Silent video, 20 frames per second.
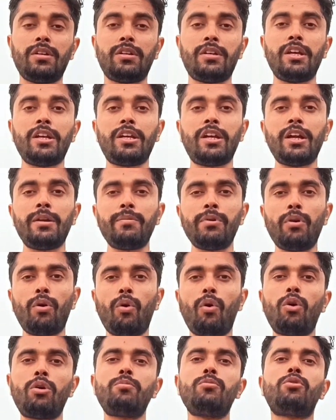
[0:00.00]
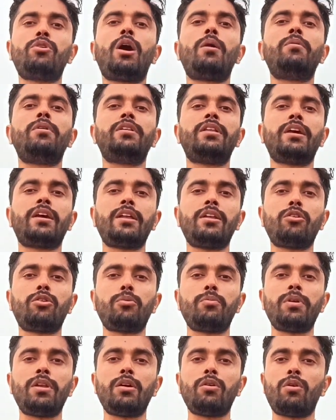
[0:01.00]
क्रिकेट में और मुकाबले देखने
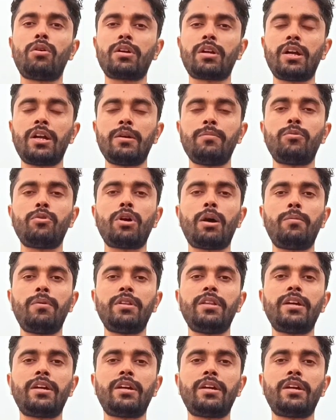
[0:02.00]
को मिले और कड़े मुकाबले